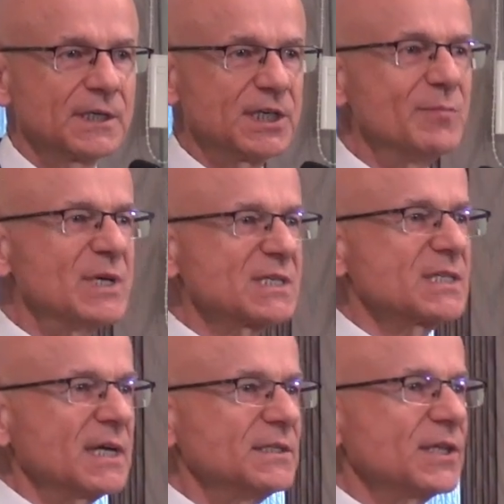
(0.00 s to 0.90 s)
Kim jest
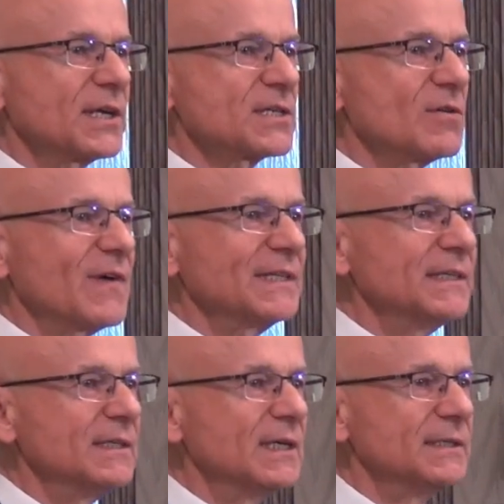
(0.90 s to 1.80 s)

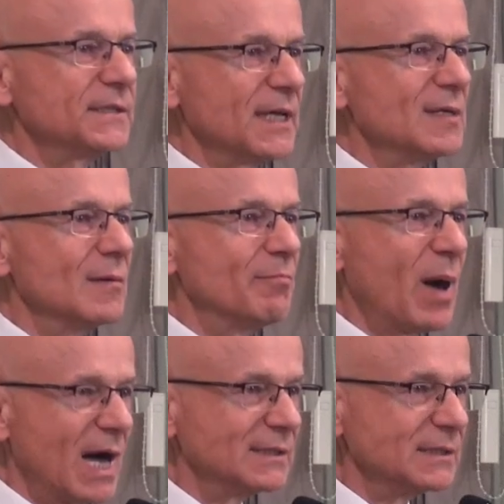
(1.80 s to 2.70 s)
zainteresowany ten
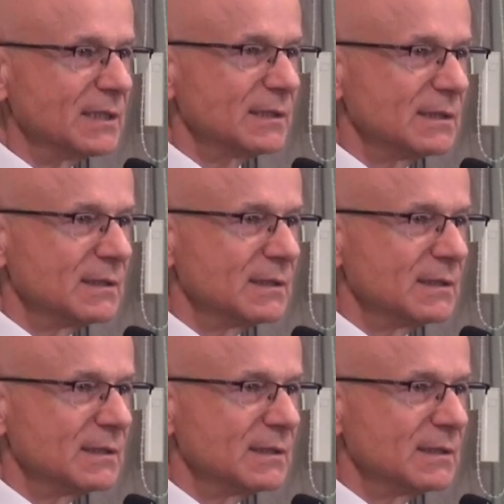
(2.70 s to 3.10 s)
pan?